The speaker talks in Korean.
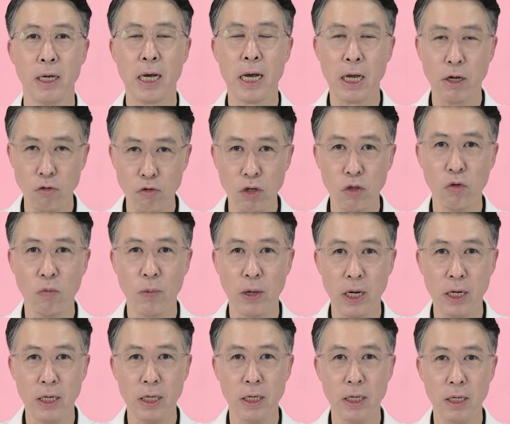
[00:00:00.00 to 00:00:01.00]
하루라도
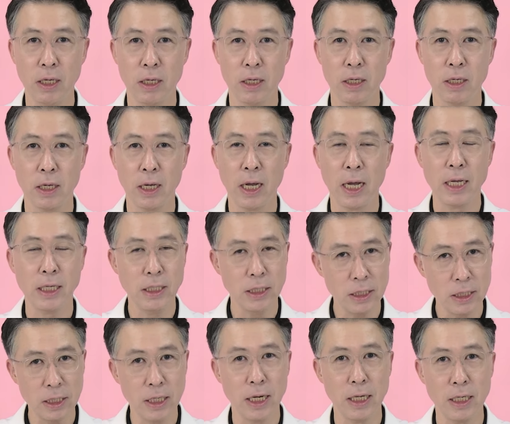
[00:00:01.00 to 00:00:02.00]
빨리,
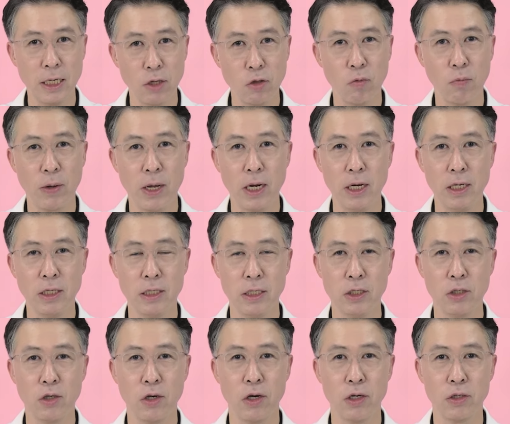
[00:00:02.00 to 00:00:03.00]
한 시간이라도 빨리
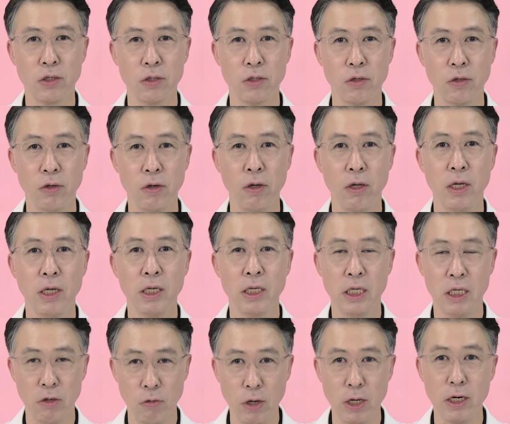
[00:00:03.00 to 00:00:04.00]
신청하셔서
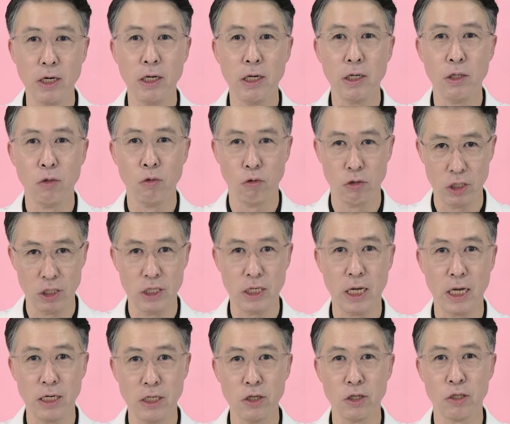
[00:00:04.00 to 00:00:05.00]
기회를
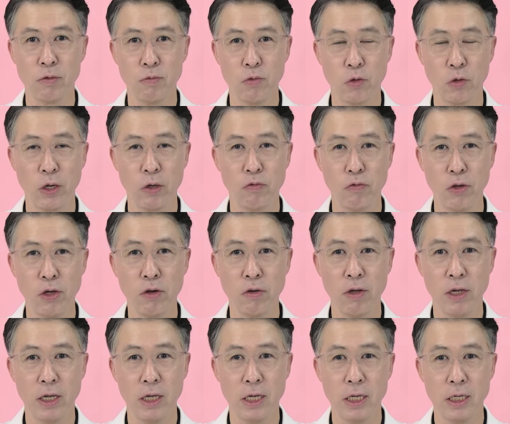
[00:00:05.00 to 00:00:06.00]
놓치지 않으셨으면
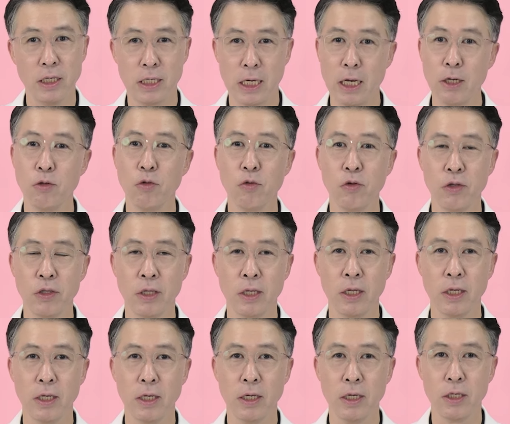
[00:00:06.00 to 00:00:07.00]
좋겠고요.
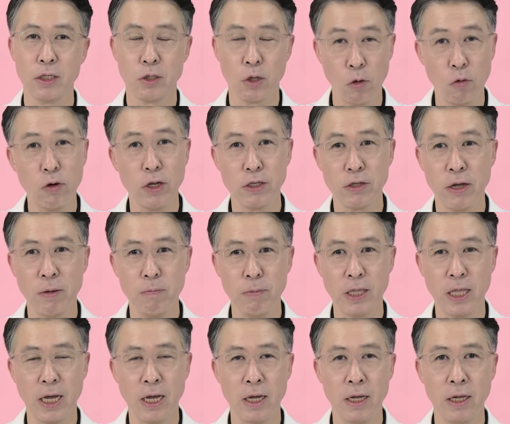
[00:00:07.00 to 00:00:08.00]
장소는 서울에서
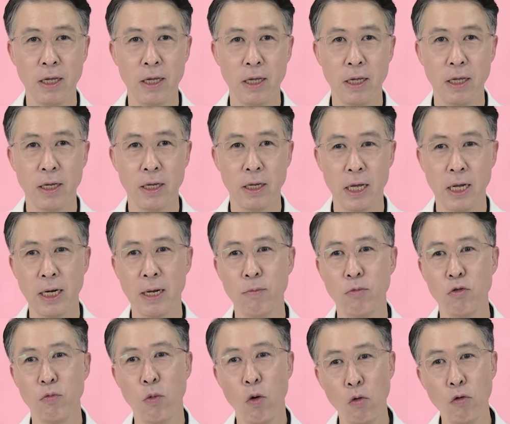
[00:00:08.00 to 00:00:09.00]
합니다.
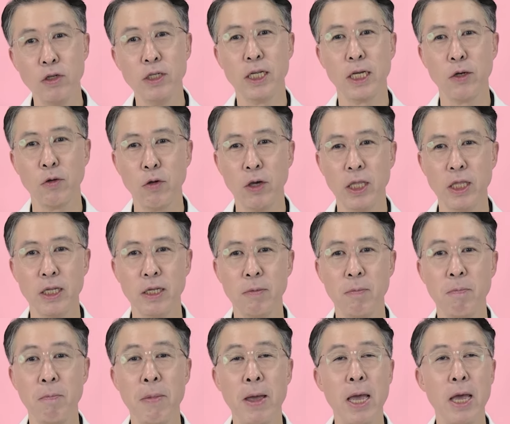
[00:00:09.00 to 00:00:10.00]
강남구 봉은사로에
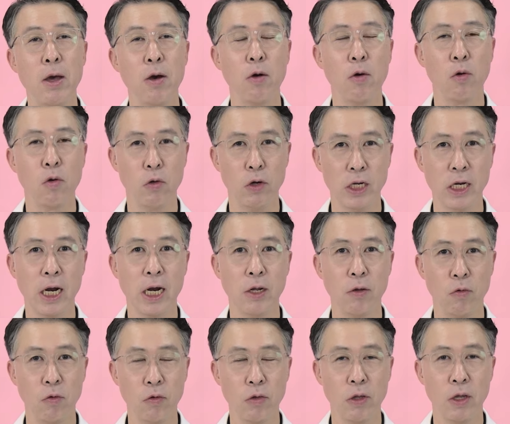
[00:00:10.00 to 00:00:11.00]
있는
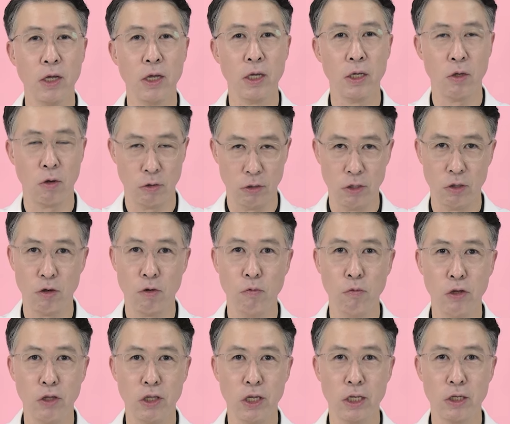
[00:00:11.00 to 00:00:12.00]
베어홀이라는 곳 역시
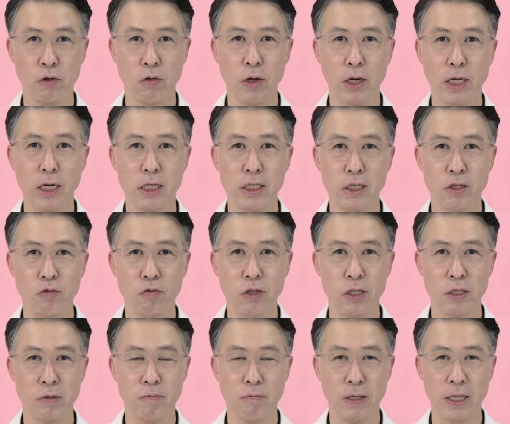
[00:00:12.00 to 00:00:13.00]
커뮤니티에서 확인하실 수
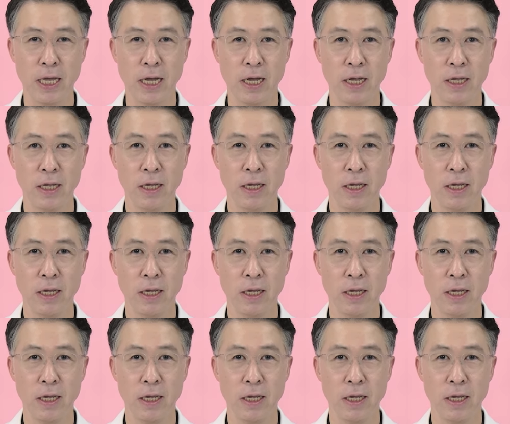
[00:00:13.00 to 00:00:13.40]
있습니다.